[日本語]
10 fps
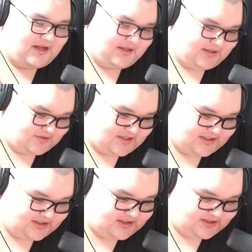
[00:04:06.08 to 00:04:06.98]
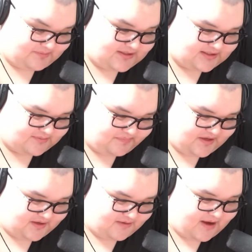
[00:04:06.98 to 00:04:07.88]
んだけどさ、シンジ VS
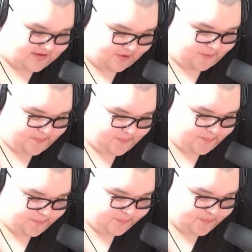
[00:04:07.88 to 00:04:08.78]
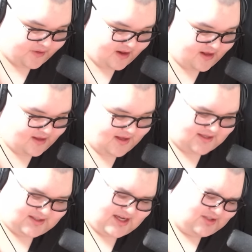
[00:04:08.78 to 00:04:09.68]
ビッグバード。なんか
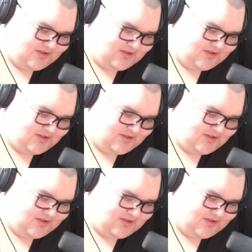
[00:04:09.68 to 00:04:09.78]
最初は